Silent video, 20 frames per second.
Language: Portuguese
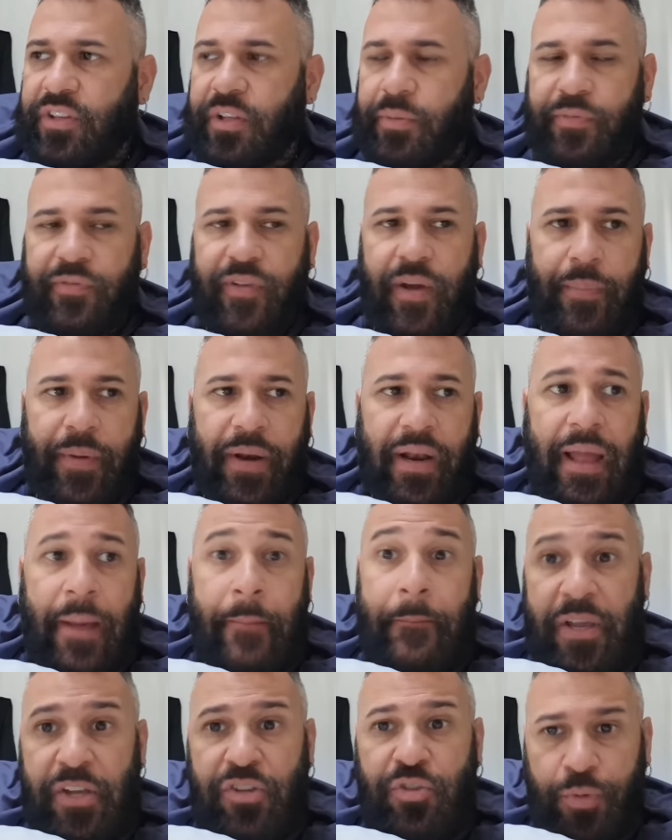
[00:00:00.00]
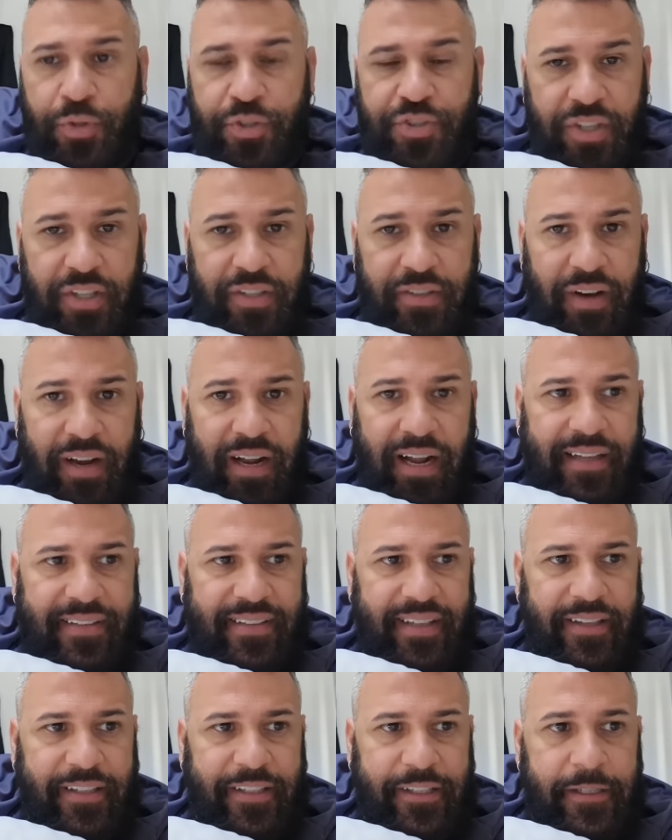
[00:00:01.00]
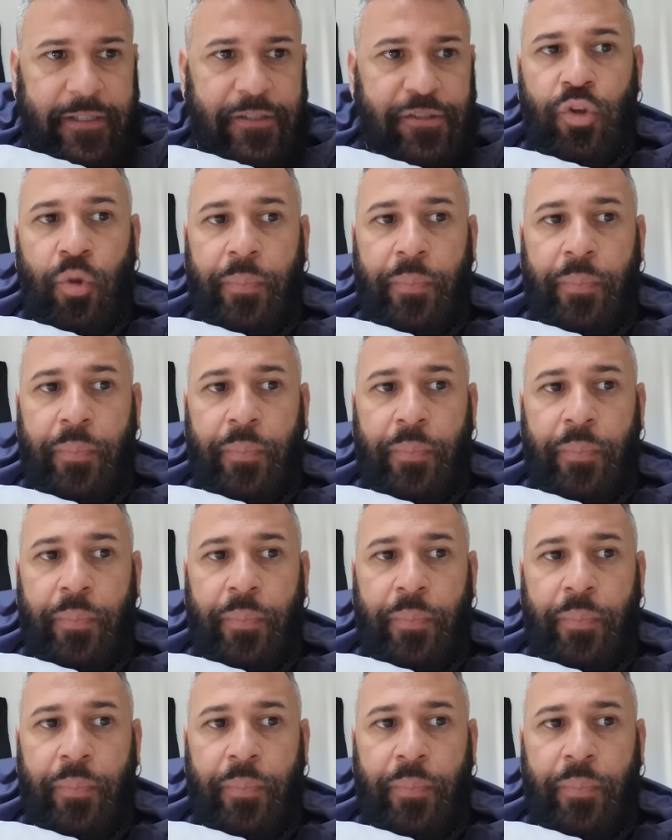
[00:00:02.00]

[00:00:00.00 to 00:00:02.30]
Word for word: tipo, vai para lá, mesmo estando na casa deles.